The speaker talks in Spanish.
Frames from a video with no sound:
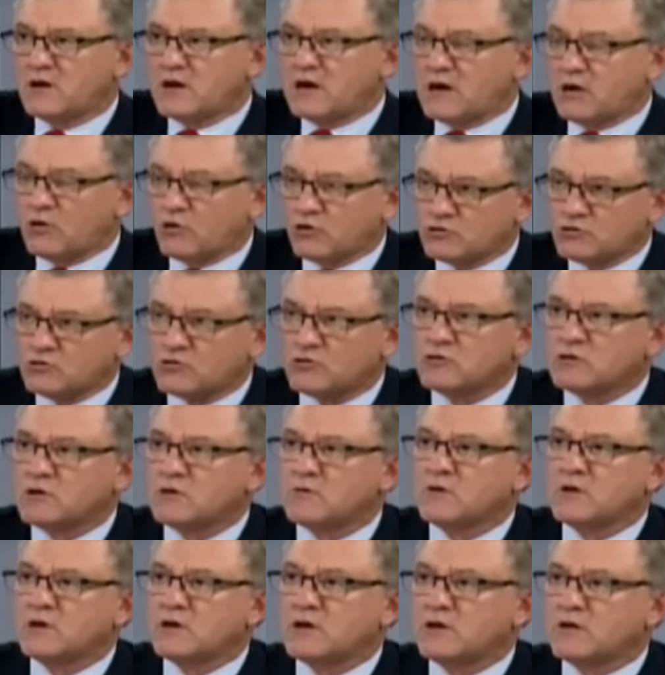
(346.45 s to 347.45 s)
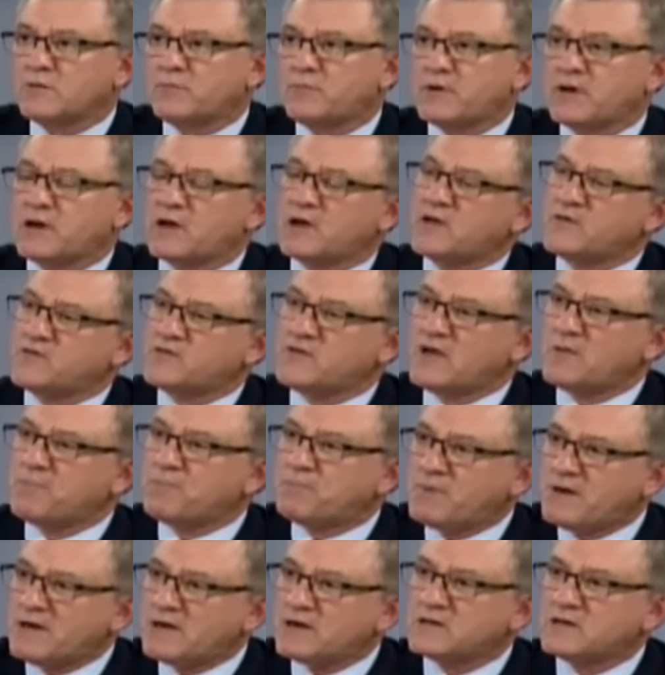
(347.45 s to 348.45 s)
a otros niveles para que
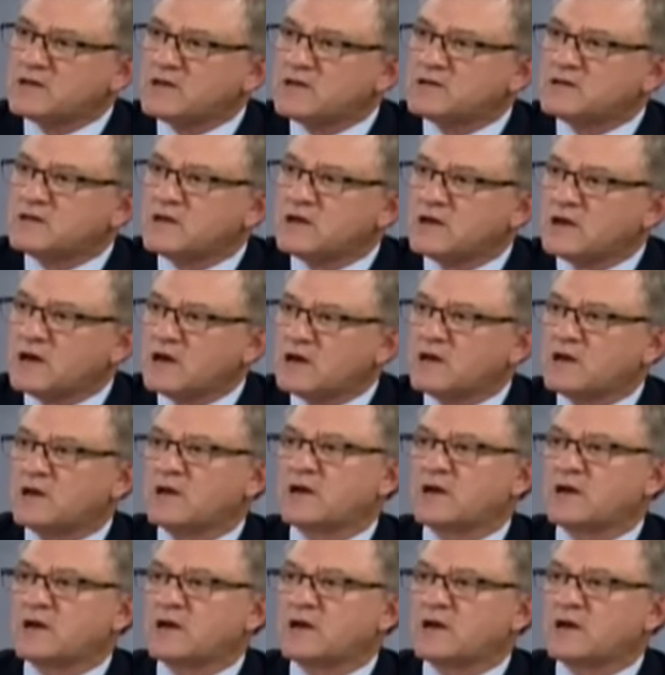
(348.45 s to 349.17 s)
sea parte integral